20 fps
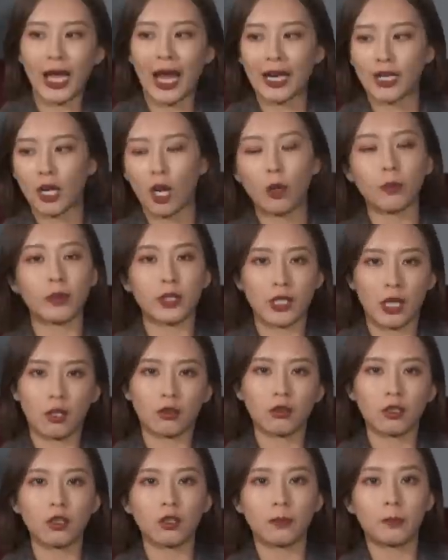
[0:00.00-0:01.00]
雅，然后比
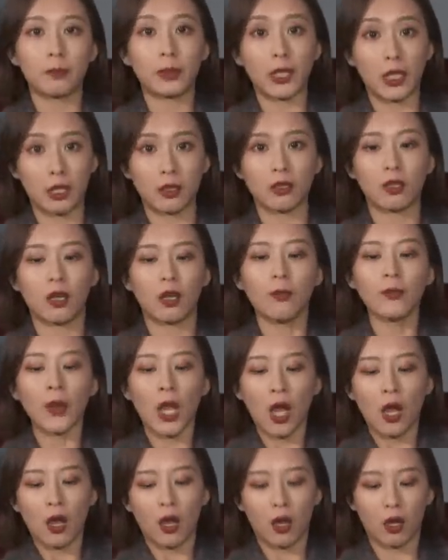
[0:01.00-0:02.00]
较特别的。
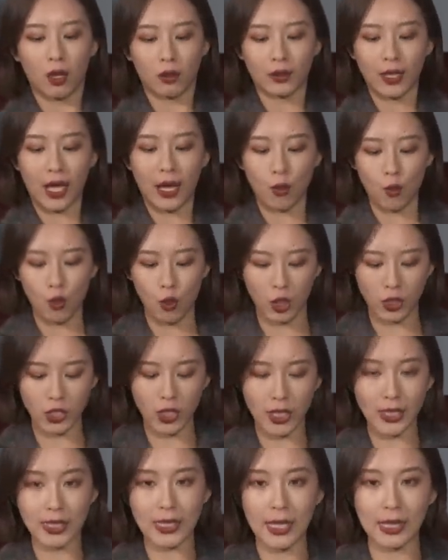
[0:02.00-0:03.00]
呃，那我
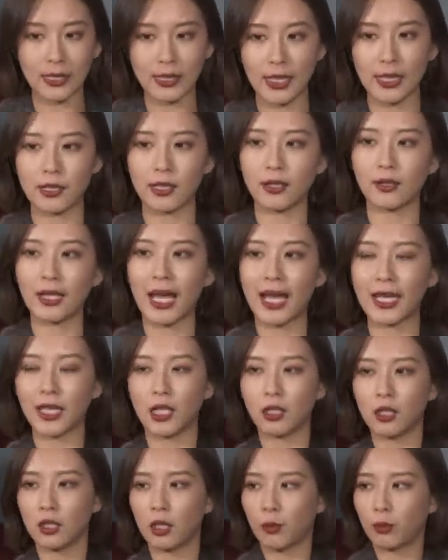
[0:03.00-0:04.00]
这件茧型大
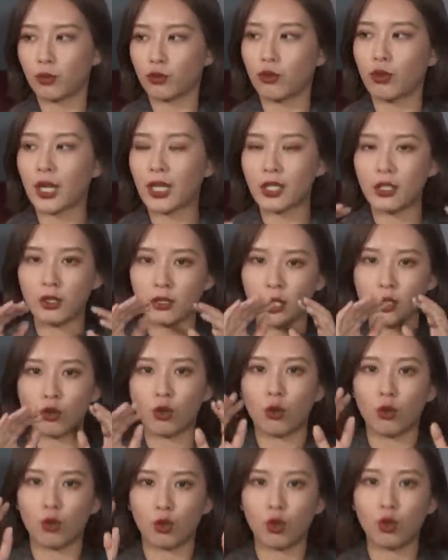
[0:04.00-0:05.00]
衣呢，也不算是那
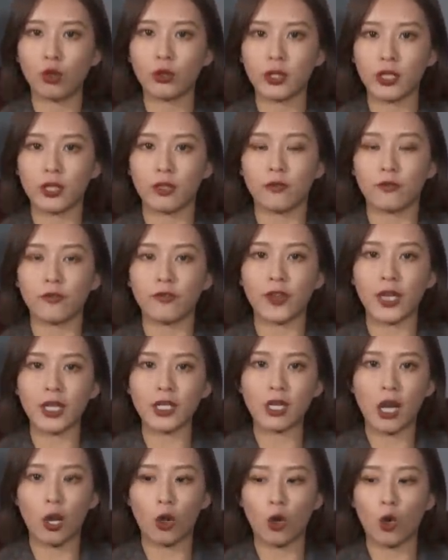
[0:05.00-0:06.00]
种廓形
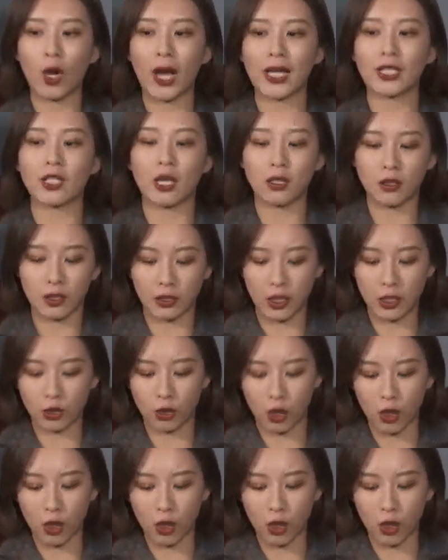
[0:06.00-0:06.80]
非常夸张的那